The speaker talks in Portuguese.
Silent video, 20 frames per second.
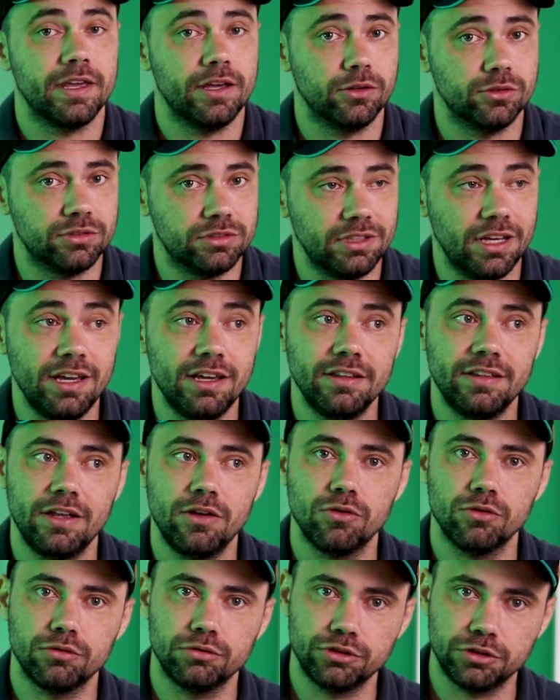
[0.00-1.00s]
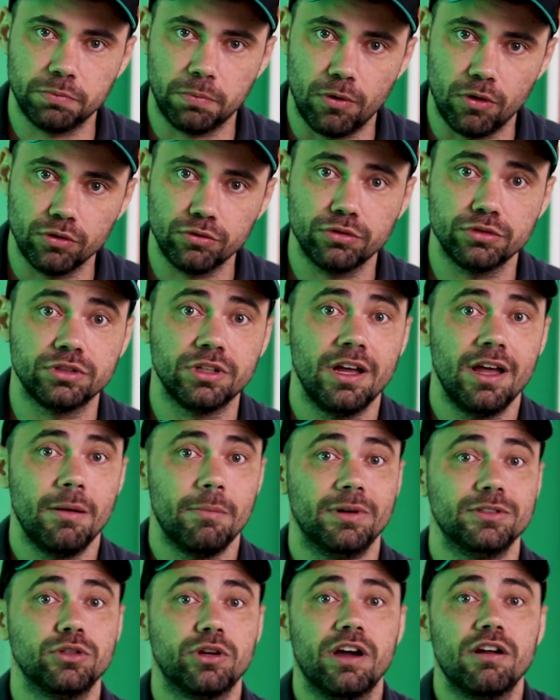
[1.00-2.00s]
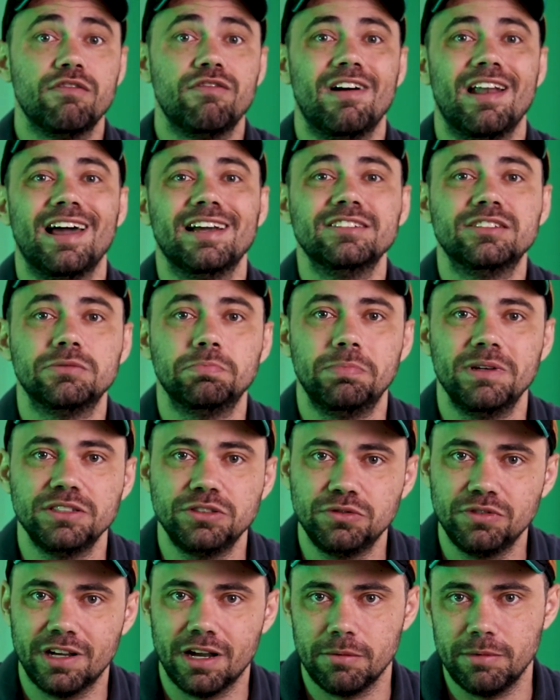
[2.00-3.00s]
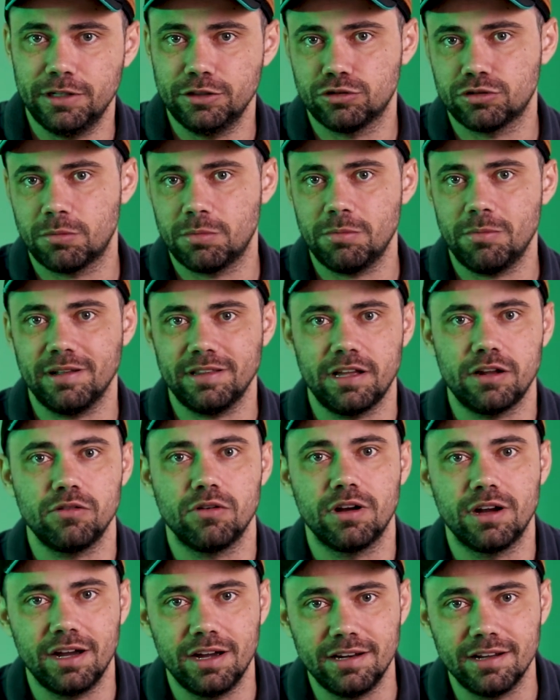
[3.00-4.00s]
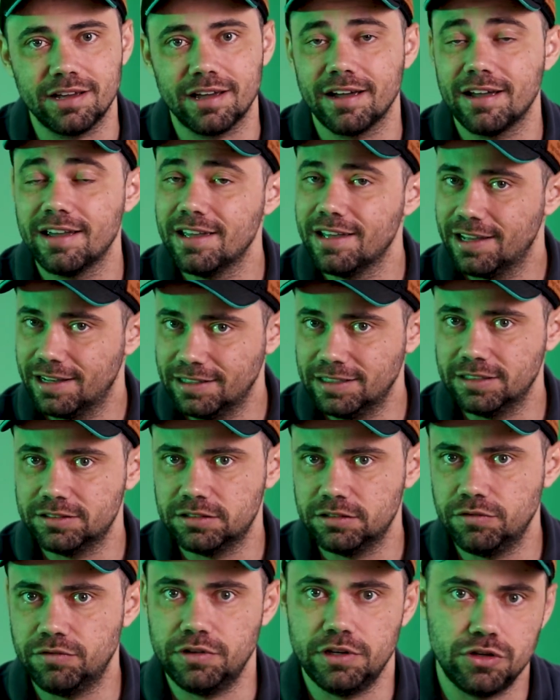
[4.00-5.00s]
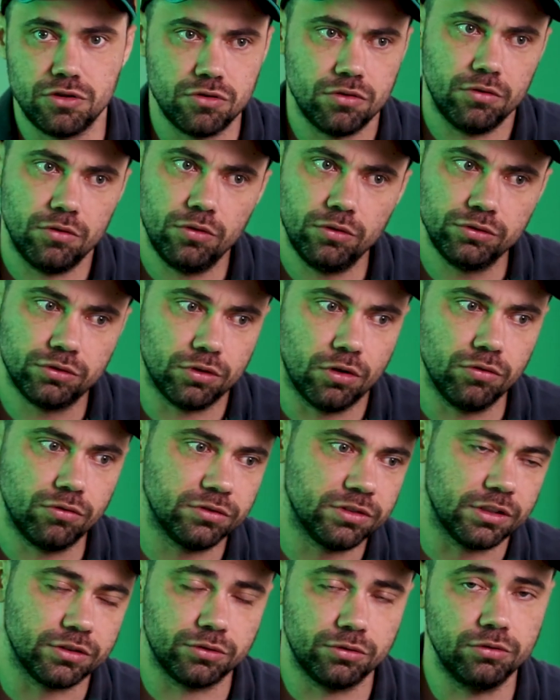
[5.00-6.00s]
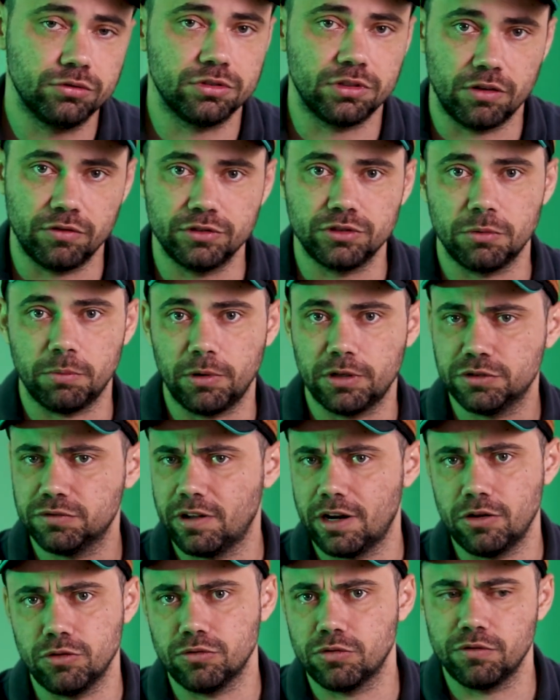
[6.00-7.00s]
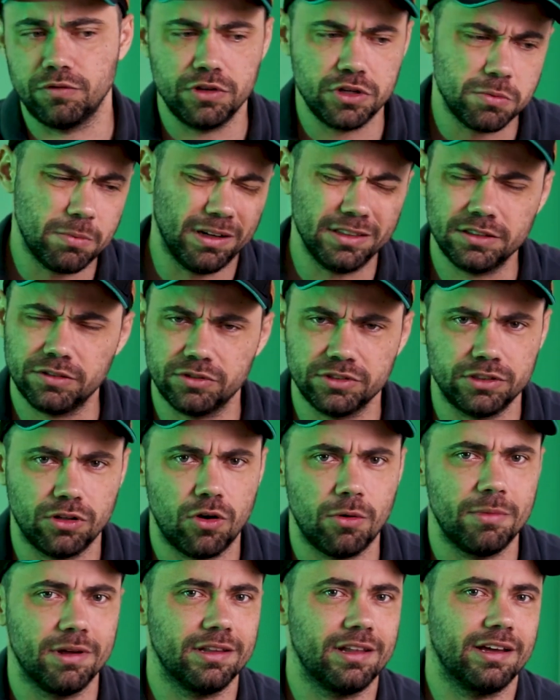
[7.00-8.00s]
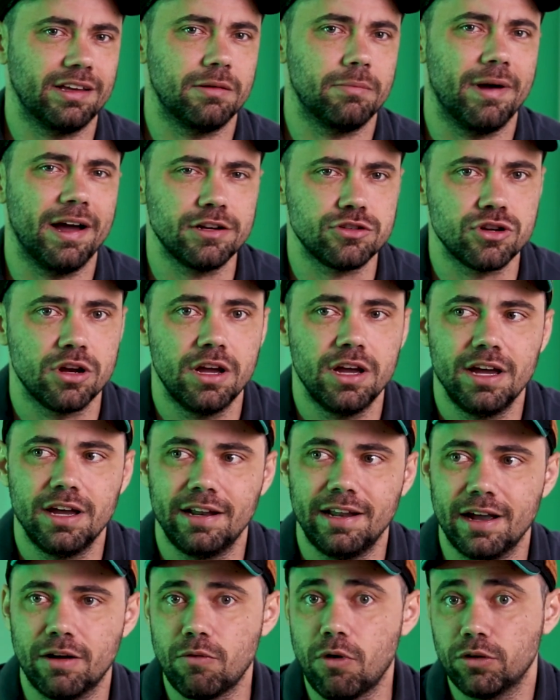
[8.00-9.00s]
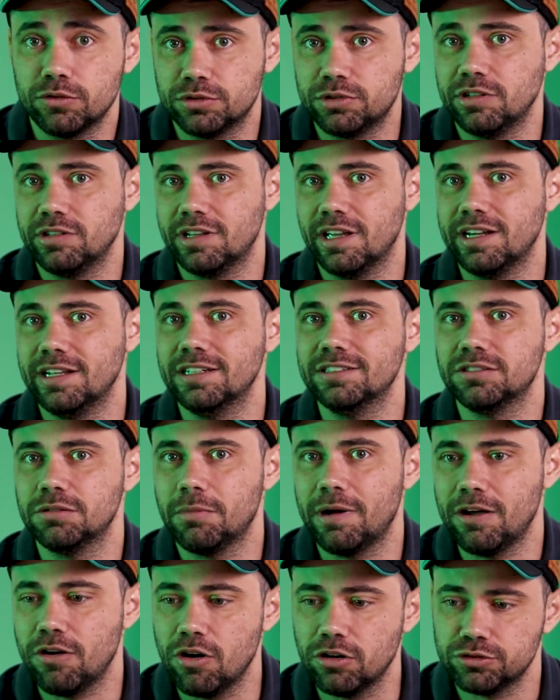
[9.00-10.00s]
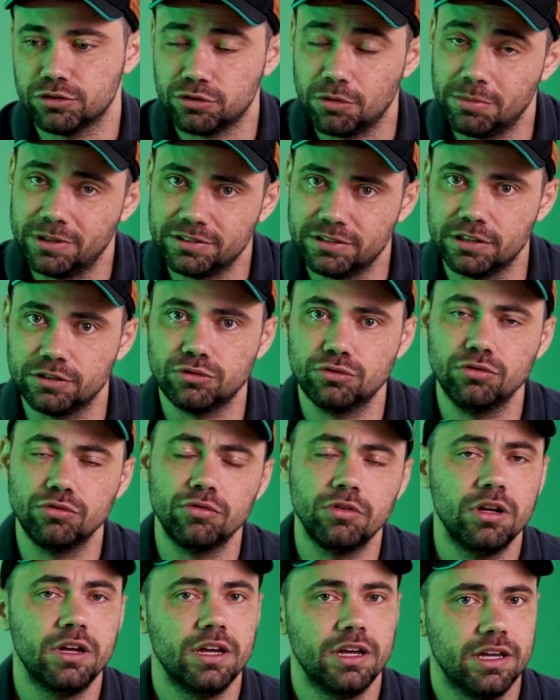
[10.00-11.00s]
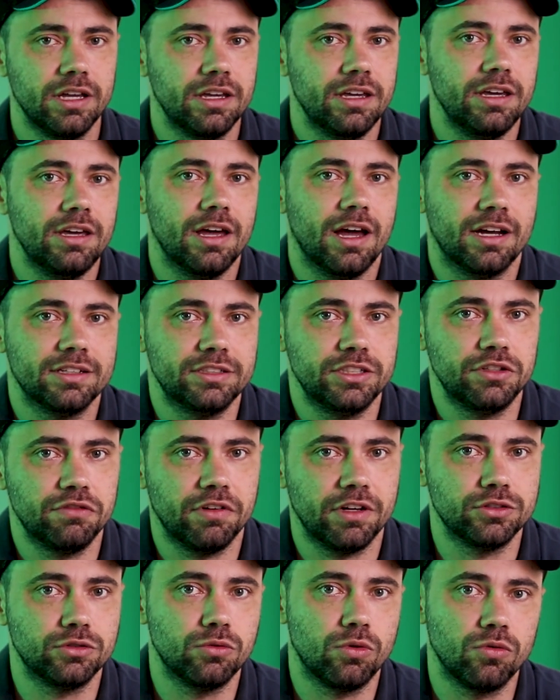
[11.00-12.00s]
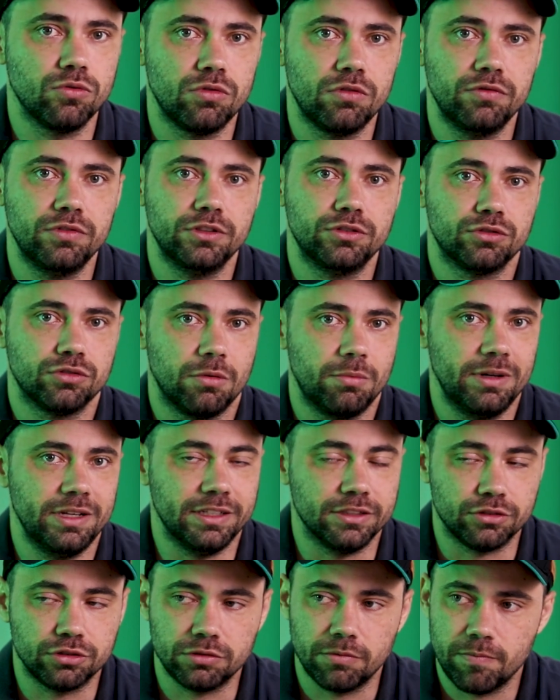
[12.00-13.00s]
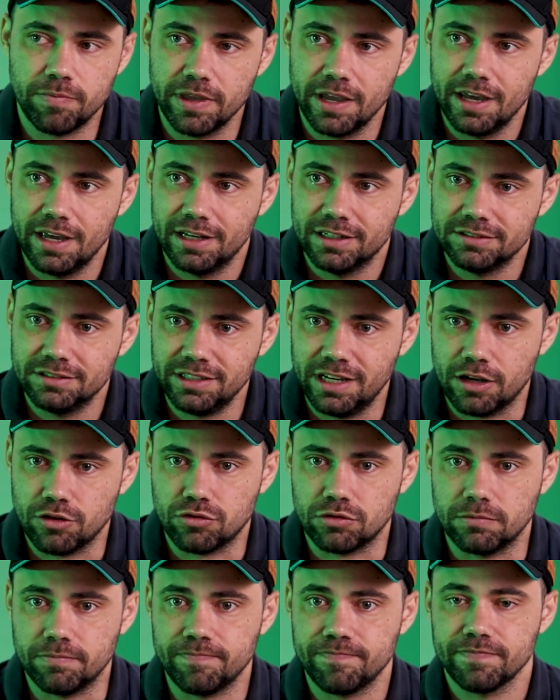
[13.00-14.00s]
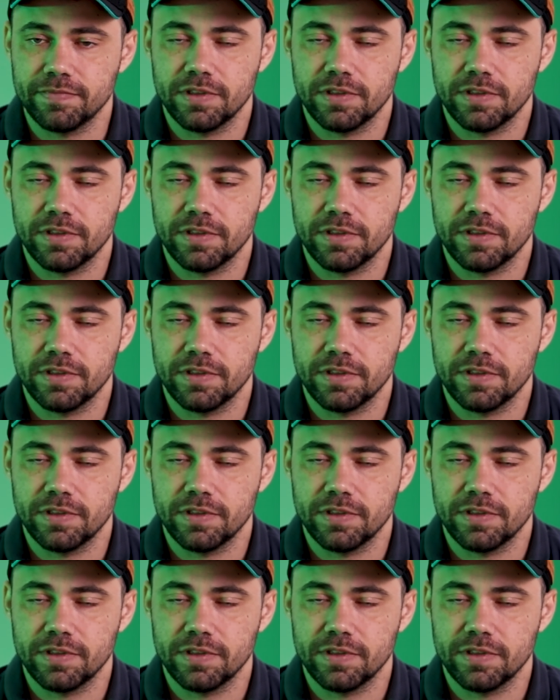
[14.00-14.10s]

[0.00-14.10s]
Eu sei que tem outros pontos, mas eu quero falar especificamente sobre matéria orgânica nesse vídeo. Os outros assuntos talvez eu possa falar em outro vídeo, basta você comentar aqui embaixo né, qual o seu interesse maior sobre esse assunto, que a gente faz um outro vídeo sobre isso. Certo?